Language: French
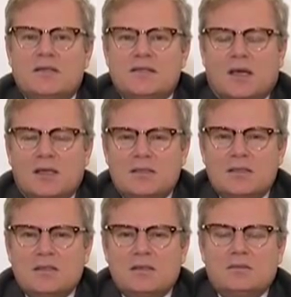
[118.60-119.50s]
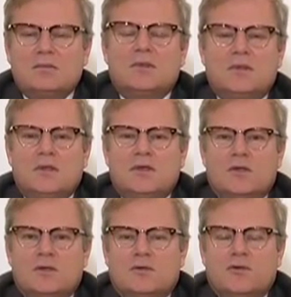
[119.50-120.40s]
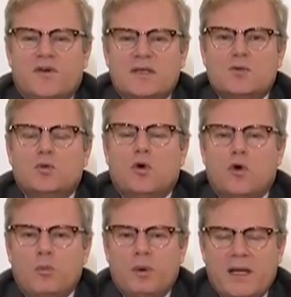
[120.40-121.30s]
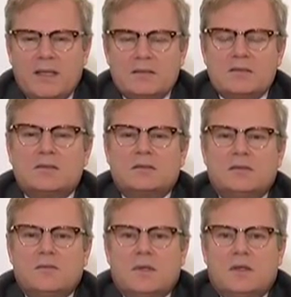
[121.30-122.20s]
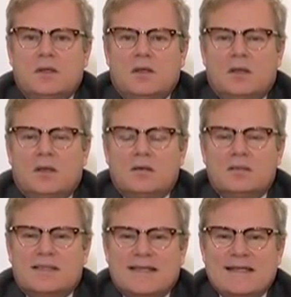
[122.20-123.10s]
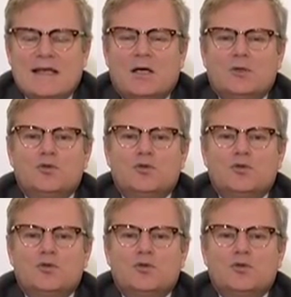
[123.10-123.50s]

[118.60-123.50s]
des héritiers, de façon complète, euh, s'il y a un